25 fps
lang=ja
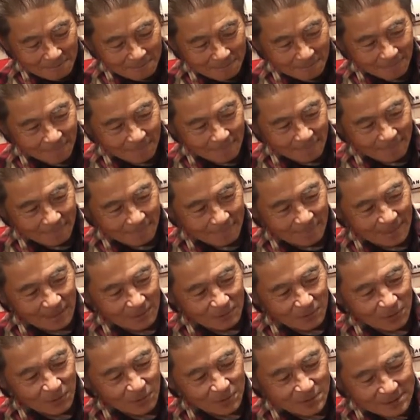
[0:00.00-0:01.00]
うん、で
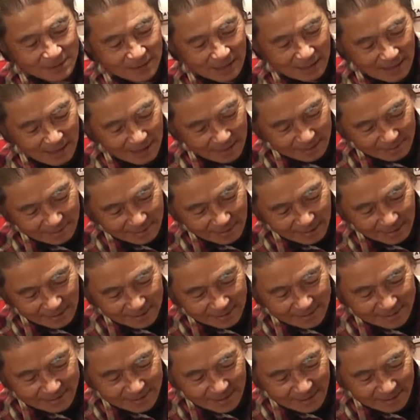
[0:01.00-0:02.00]
もどうすっかなって。
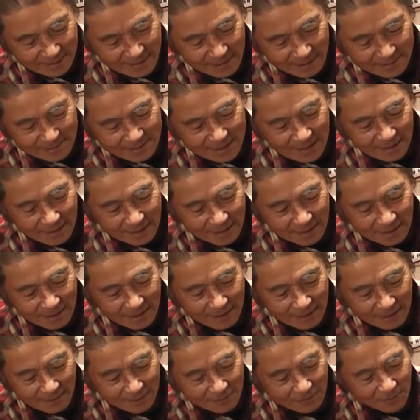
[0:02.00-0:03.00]
せっかく来たか
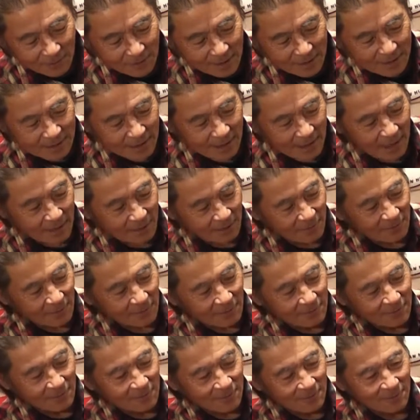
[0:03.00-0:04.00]
ら、これにあ
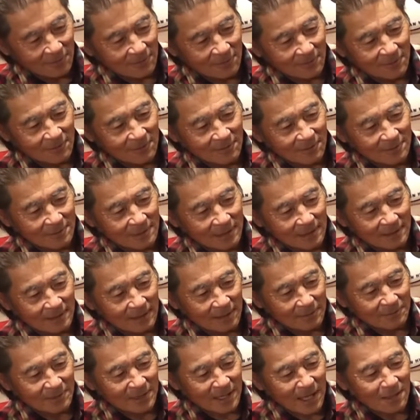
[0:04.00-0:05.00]
のー、なん
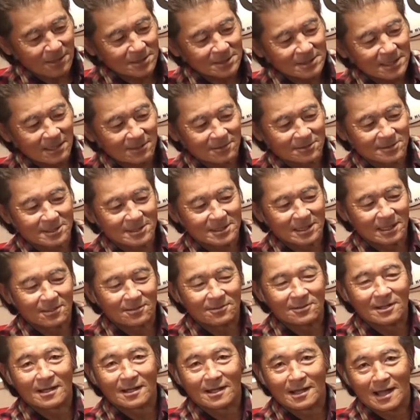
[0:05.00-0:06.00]
だ、美覚しだくっついて
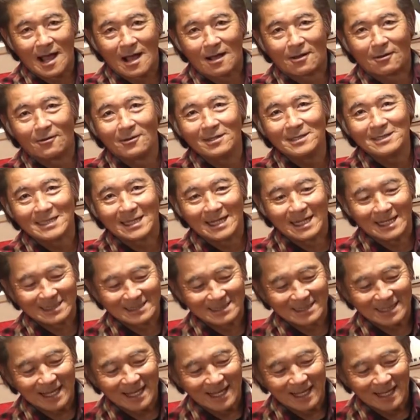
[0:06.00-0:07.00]
てなんかかっこいいじゃないで
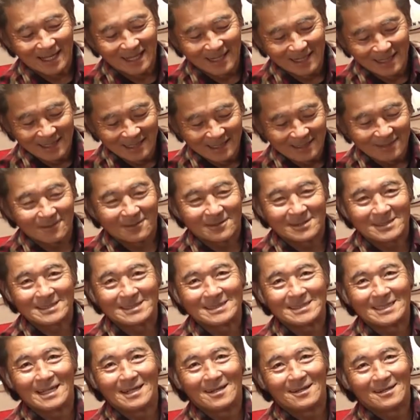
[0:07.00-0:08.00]
すか。こう
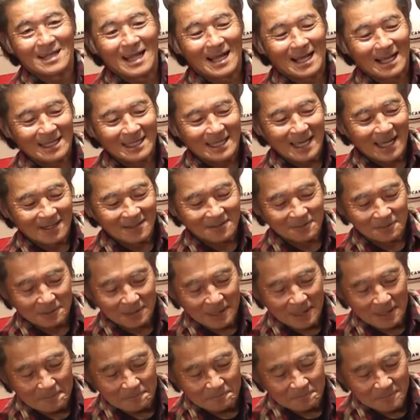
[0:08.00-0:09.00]
自然の中にあるよう
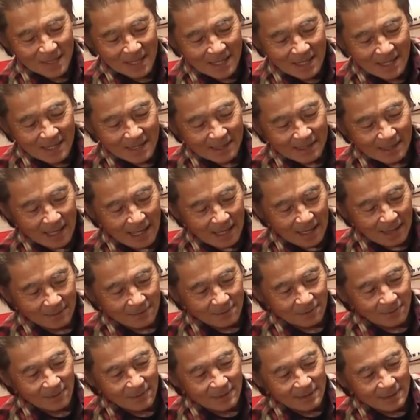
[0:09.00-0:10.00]
で。かっ
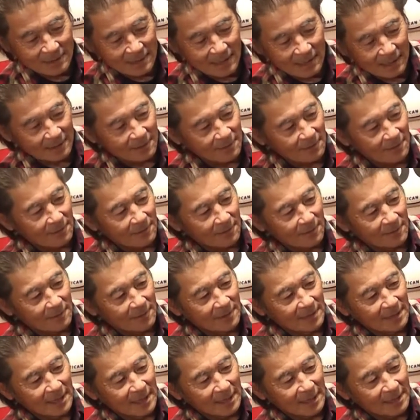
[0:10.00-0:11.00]
こいいんだけど、
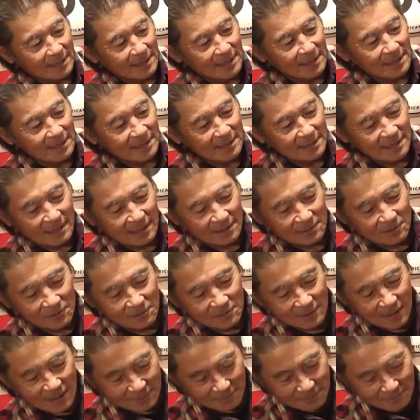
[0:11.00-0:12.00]
菌がど
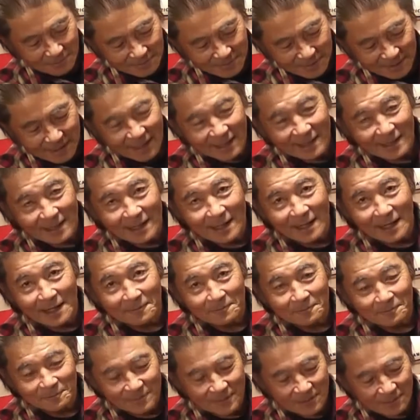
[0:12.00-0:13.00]
うなのみたいな
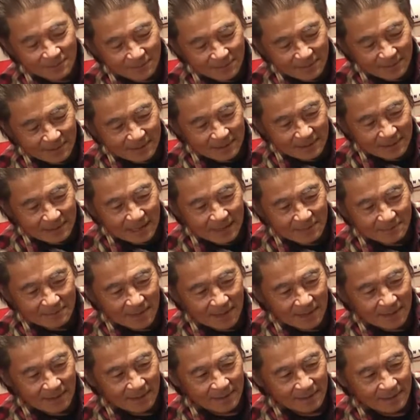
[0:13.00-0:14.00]
ね。でも、いや、
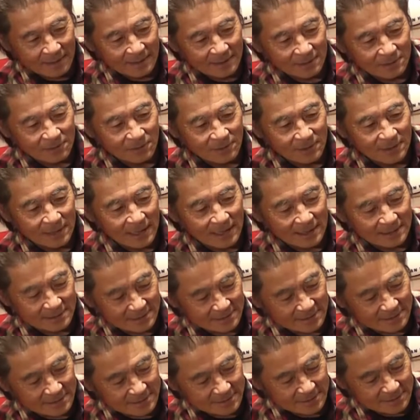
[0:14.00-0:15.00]
まあ、とりあえ
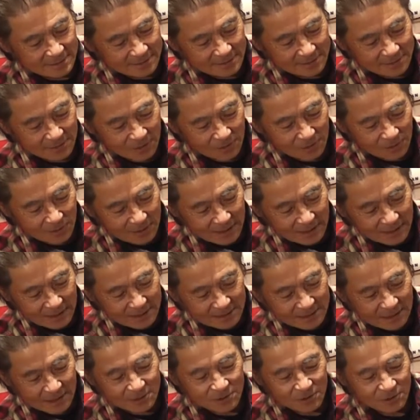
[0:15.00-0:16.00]
ず、ここに
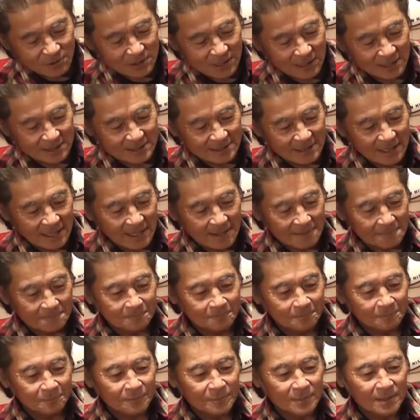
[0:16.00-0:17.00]
着床させて、
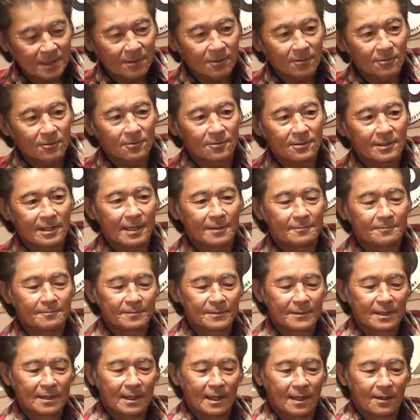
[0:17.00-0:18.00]
このね、
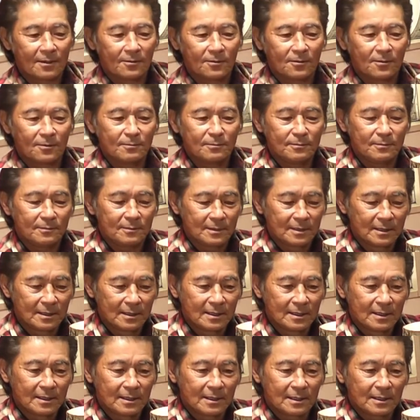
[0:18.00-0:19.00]
あの、
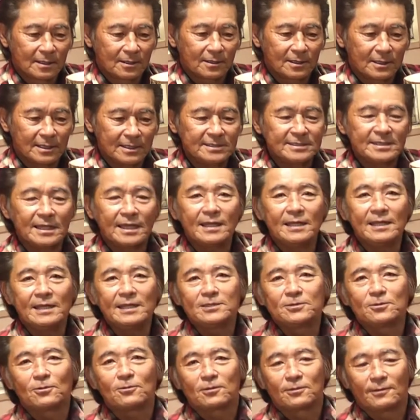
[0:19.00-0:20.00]
一石
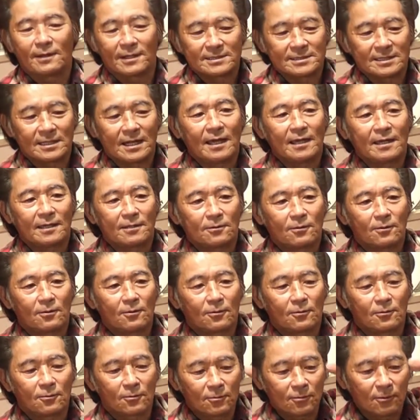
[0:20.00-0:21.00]
二鳥ってわけじゃないけ
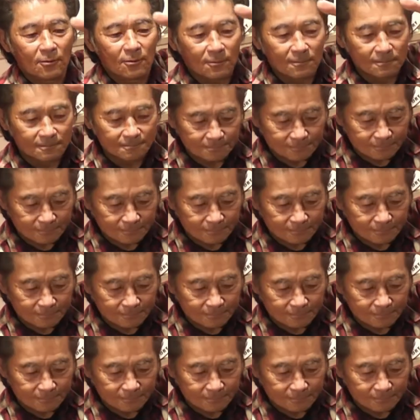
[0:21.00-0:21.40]
ど、この、